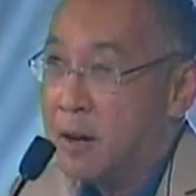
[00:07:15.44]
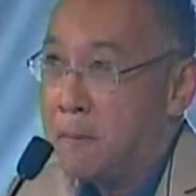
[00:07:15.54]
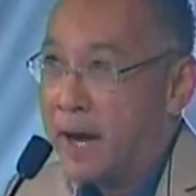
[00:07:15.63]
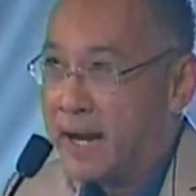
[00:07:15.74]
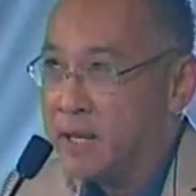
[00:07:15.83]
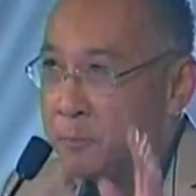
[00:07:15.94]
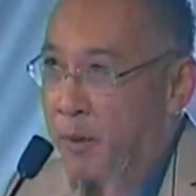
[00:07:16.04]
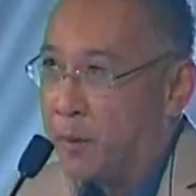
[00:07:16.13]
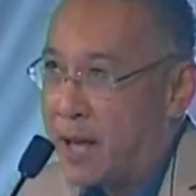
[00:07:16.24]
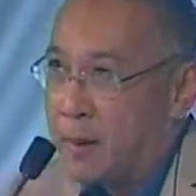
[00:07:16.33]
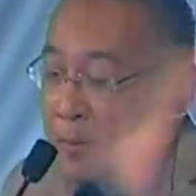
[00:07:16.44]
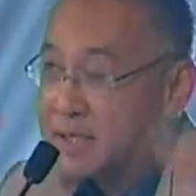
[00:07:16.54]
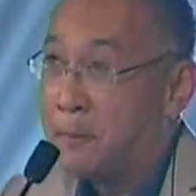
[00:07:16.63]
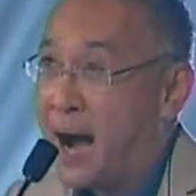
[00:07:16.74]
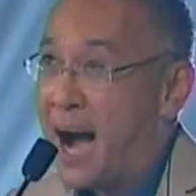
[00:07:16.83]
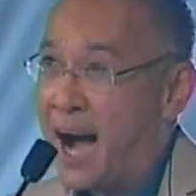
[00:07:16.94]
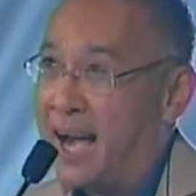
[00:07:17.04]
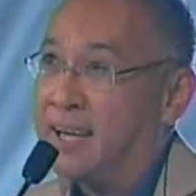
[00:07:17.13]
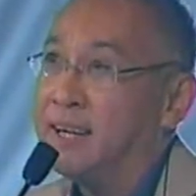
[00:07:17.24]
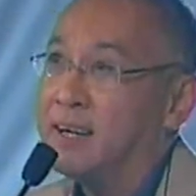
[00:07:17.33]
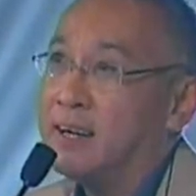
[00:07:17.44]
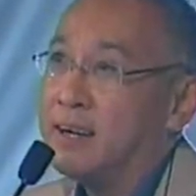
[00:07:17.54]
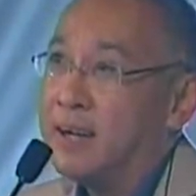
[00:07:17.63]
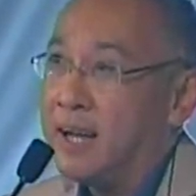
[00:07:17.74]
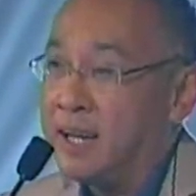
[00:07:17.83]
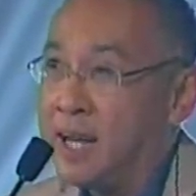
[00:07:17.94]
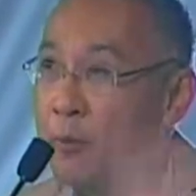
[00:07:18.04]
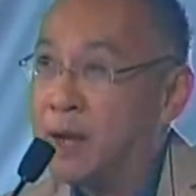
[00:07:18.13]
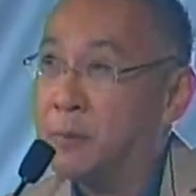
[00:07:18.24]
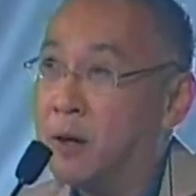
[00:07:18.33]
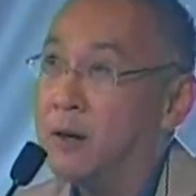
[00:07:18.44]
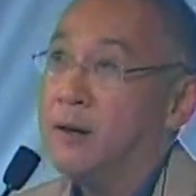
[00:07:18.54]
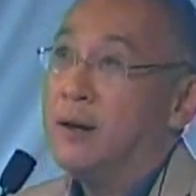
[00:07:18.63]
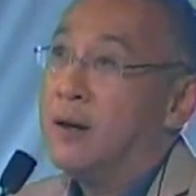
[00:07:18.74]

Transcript: Parang yung problema mo sa bahay, iniwan mo,